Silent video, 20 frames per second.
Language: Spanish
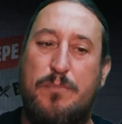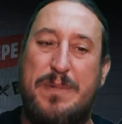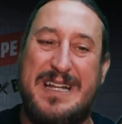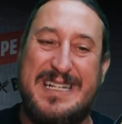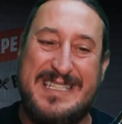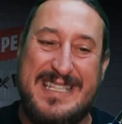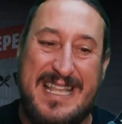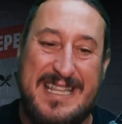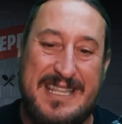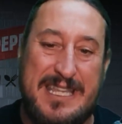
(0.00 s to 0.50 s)

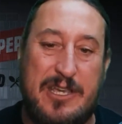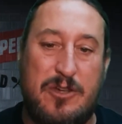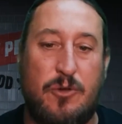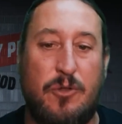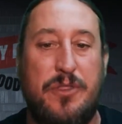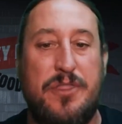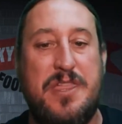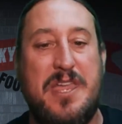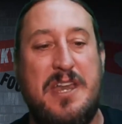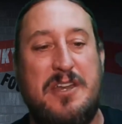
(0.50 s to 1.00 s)
bastantes
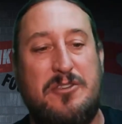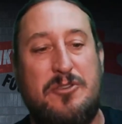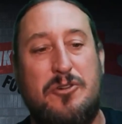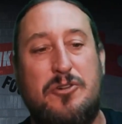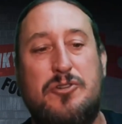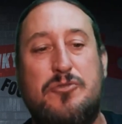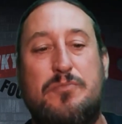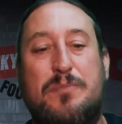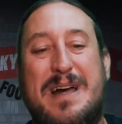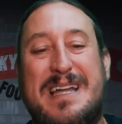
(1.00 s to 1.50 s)

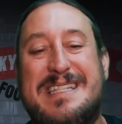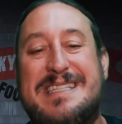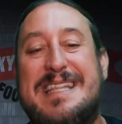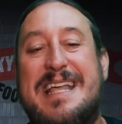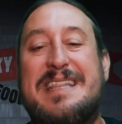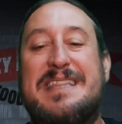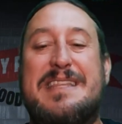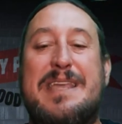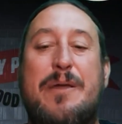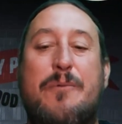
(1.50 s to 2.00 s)
conciertos,
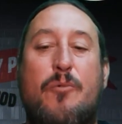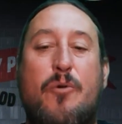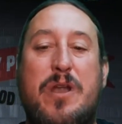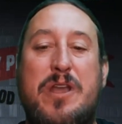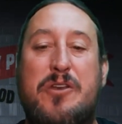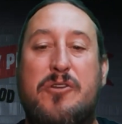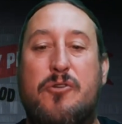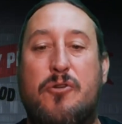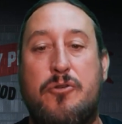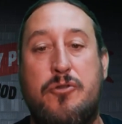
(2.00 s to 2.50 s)
bastante
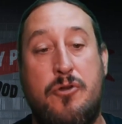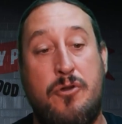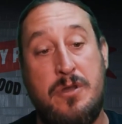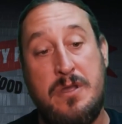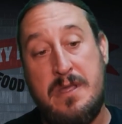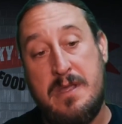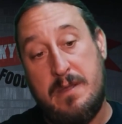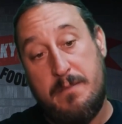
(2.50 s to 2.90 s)
buen rollo.